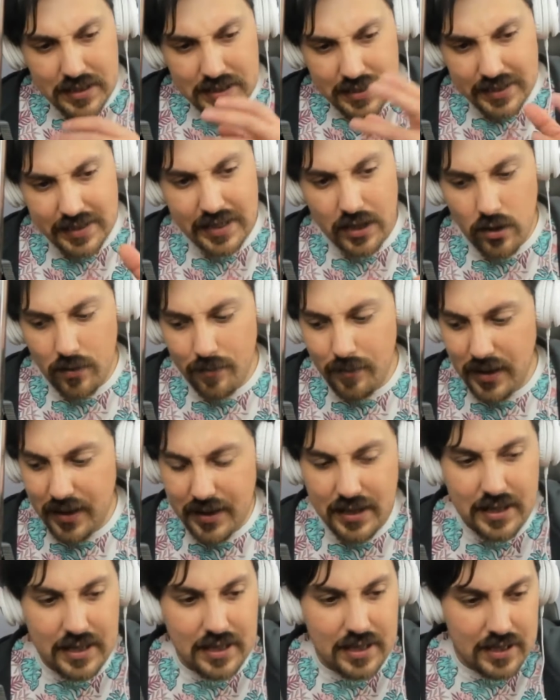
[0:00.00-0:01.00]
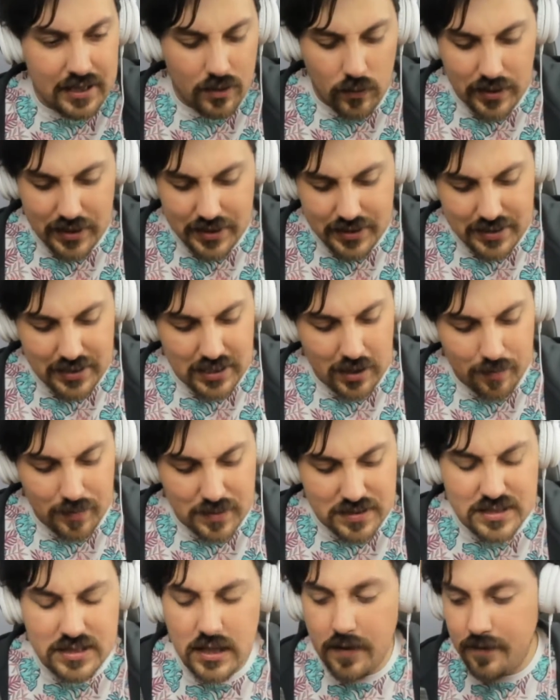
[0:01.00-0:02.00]
y creaban medidas, y cuarentena
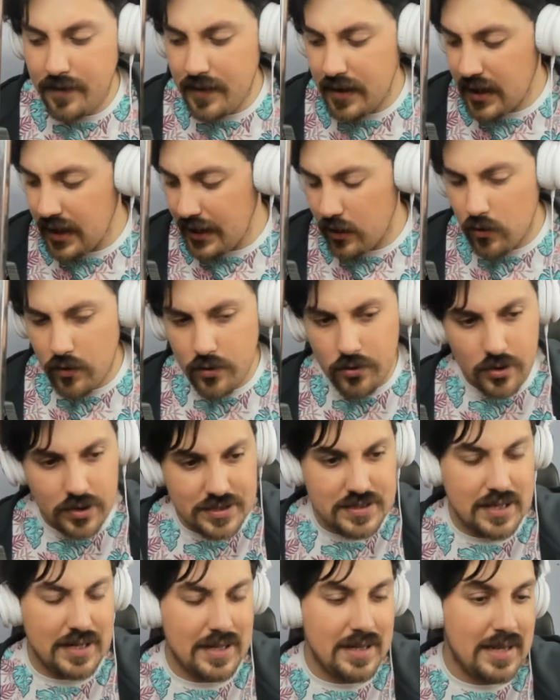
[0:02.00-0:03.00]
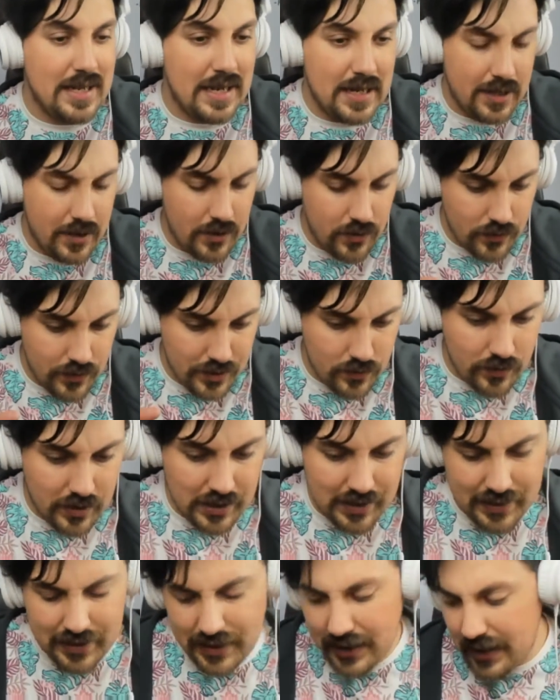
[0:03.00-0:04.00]
específica, y cordones sanitarios, y
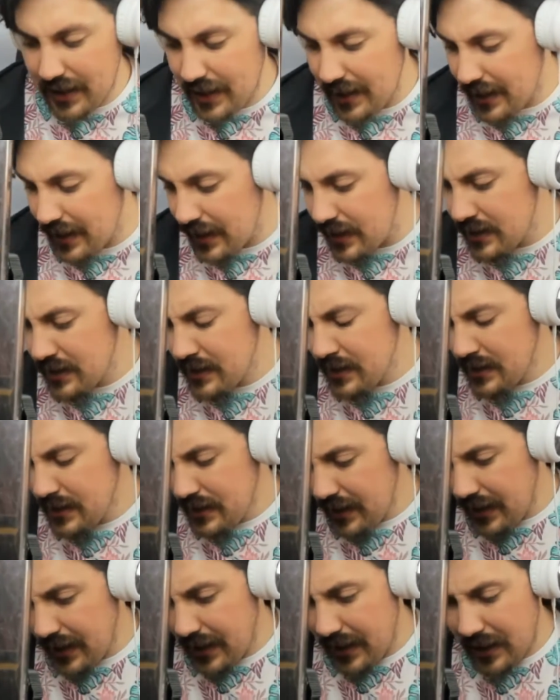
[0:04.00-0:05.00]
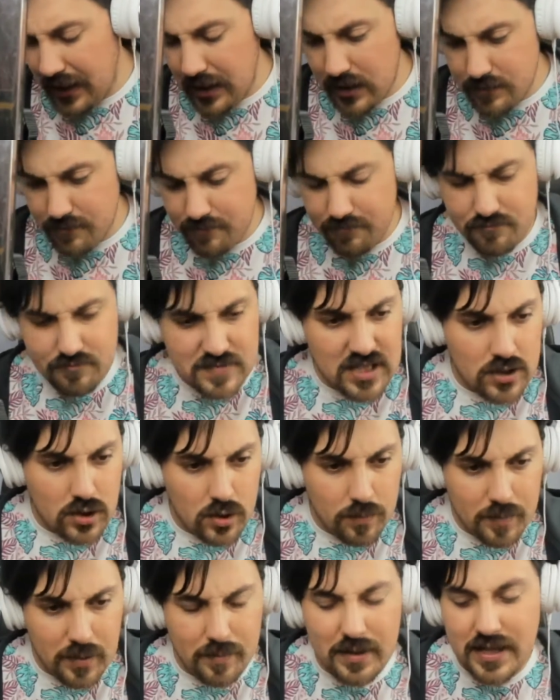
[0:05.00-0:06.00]
toques de queda, eh,
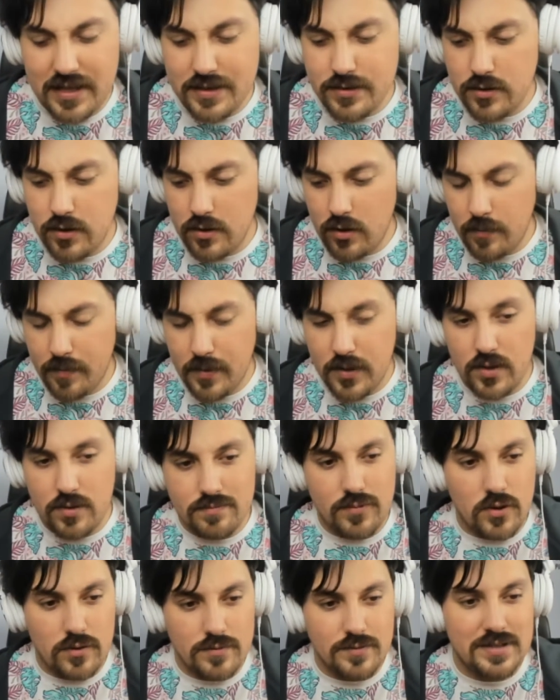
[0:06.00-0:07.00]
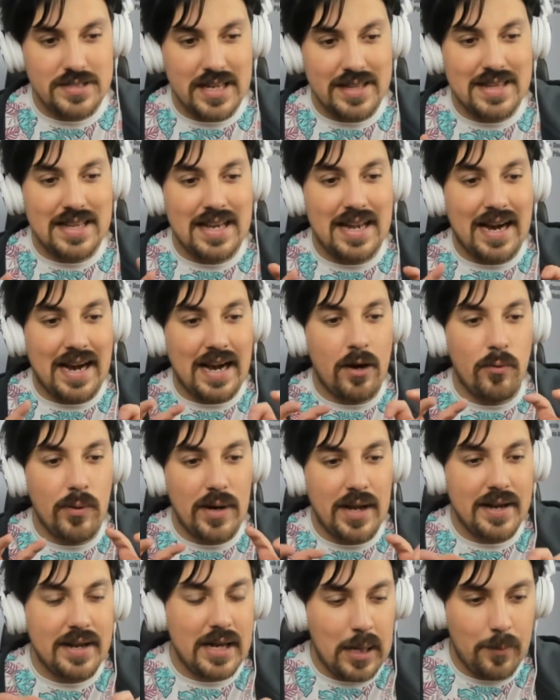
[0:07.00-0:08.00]
ciertos permisos, ¿no? Pero con cierta
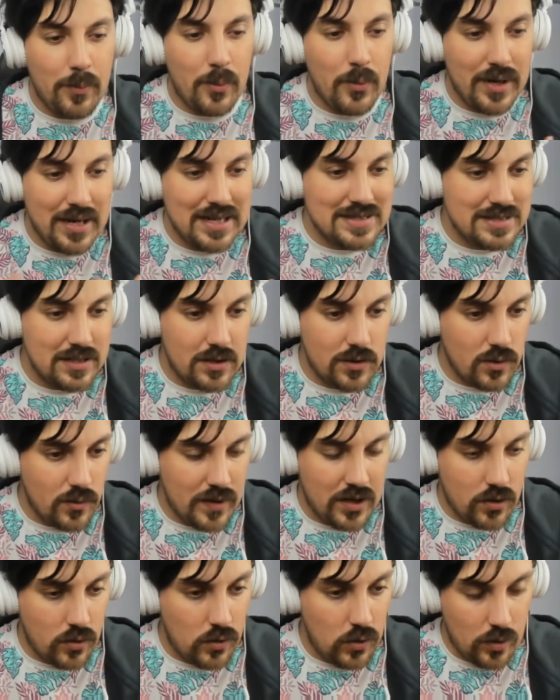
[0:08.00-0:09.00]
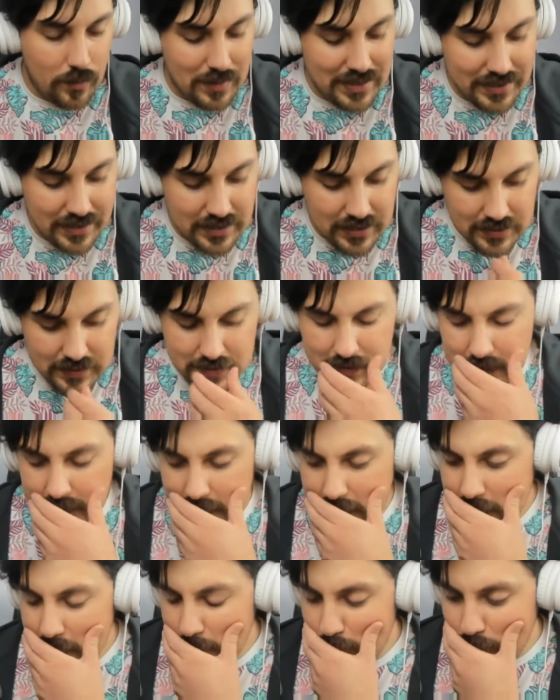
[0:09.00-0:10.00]
regularidad puedes hacer tu vida con normalidad.
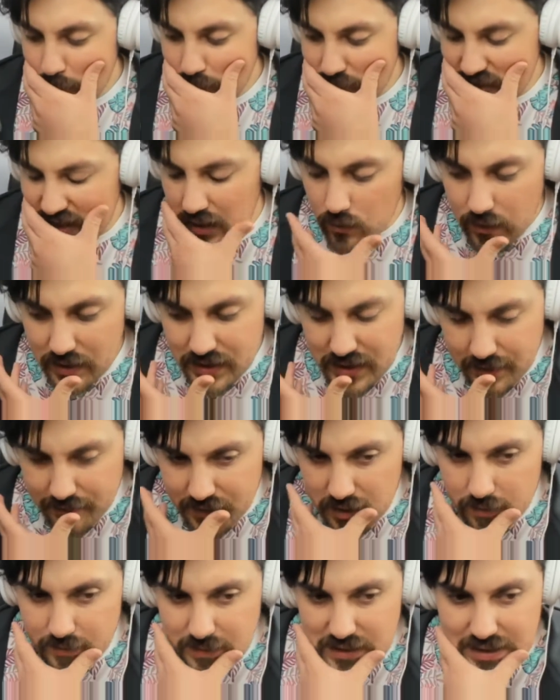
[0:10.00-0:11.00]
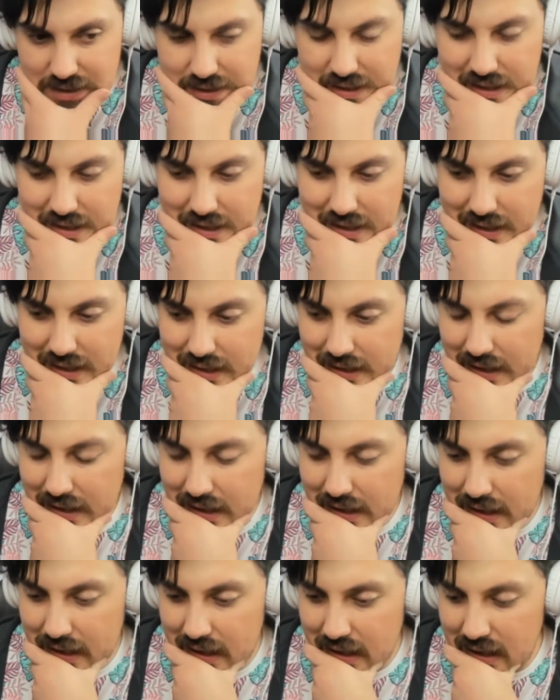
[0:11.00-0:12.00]
Te das cuenta finalmente que
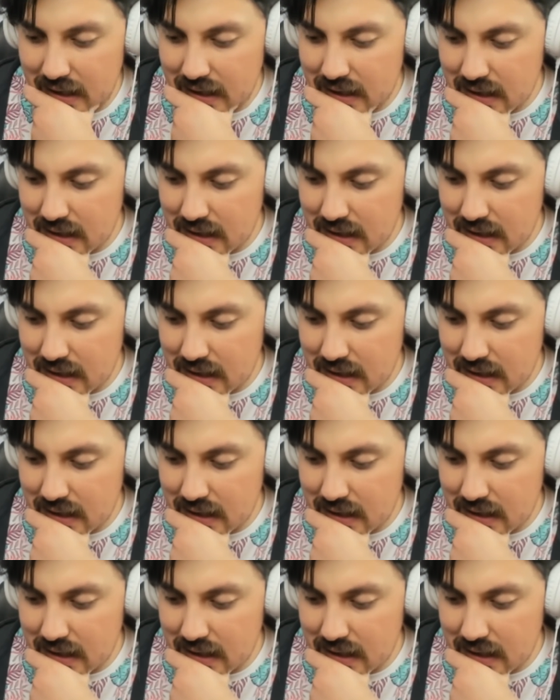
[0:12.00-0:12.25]
eh,